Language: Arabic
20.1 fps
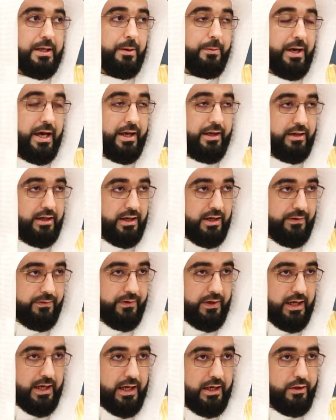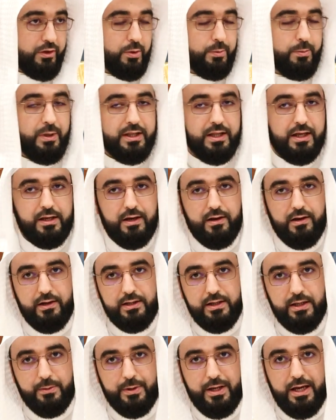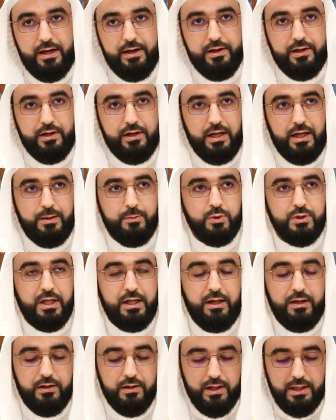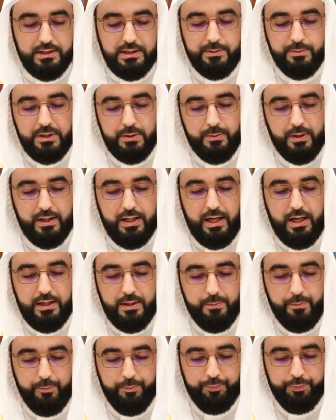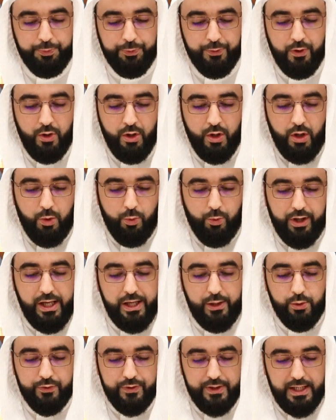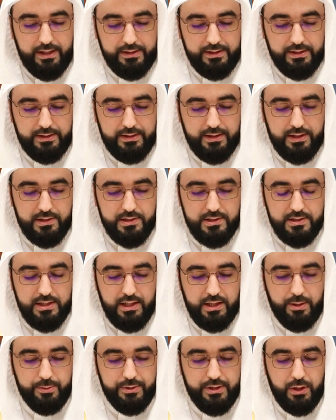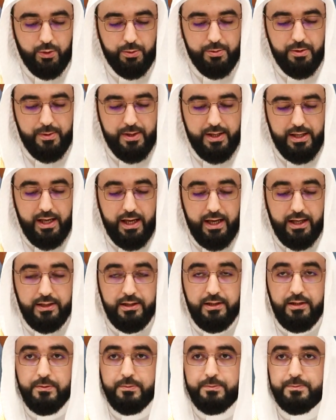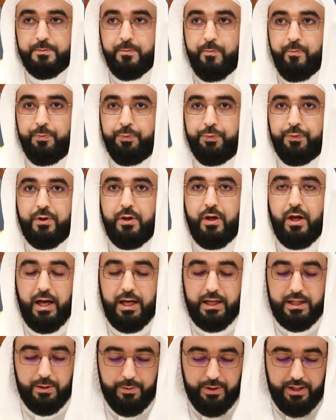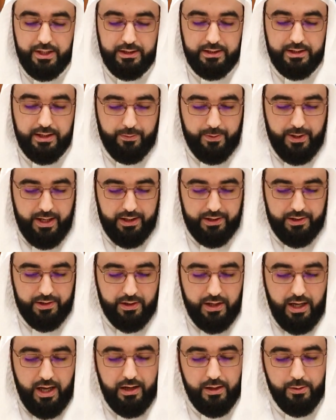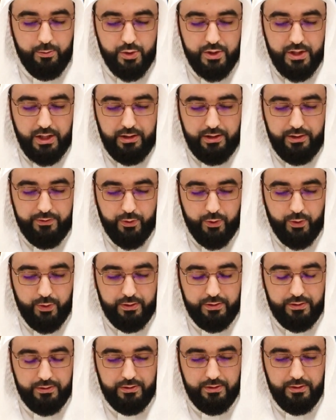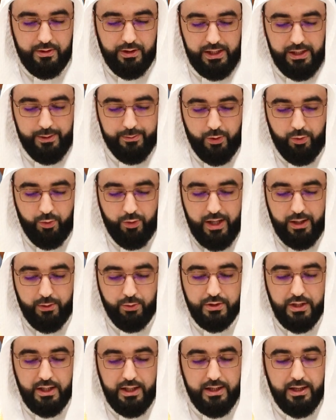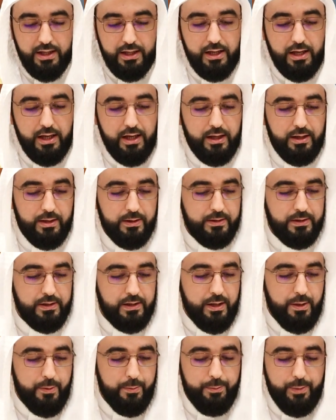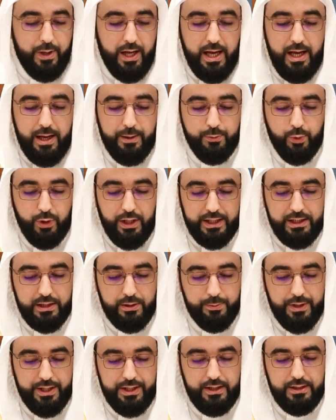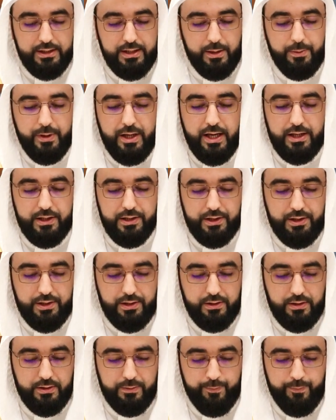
كبائر الأفعال ثم ذكر الكبائر المتعلقة بالمظالم ونحن في هذا الدرس سنبدأ ببيان أكبر الكبائر قال المصنف رحمه الله تعالى باب أكبر الكبائر